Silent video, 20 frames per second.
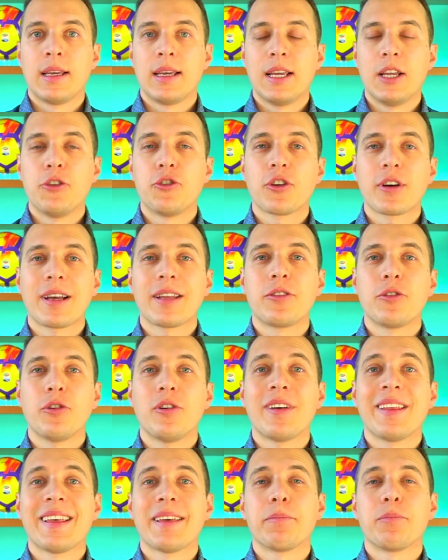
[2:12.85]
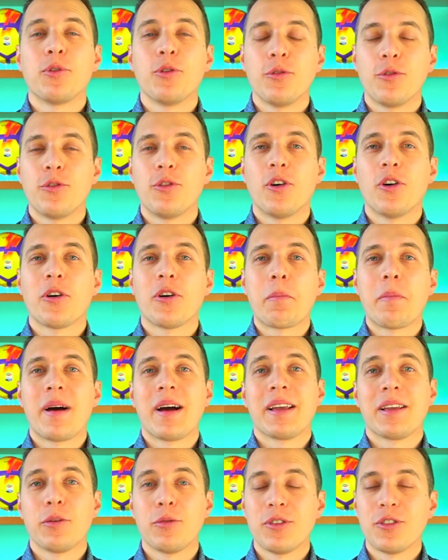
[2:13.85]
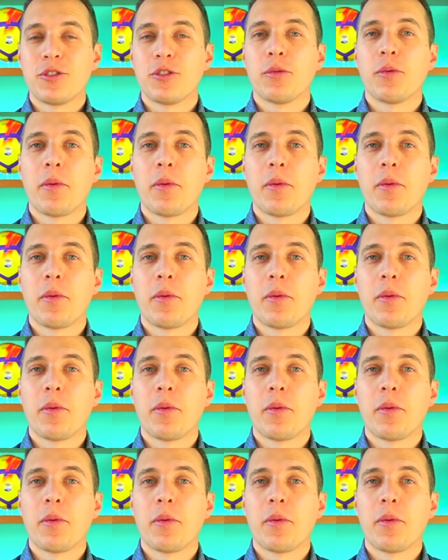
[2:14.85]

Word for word: Il giocatore più in forma in questo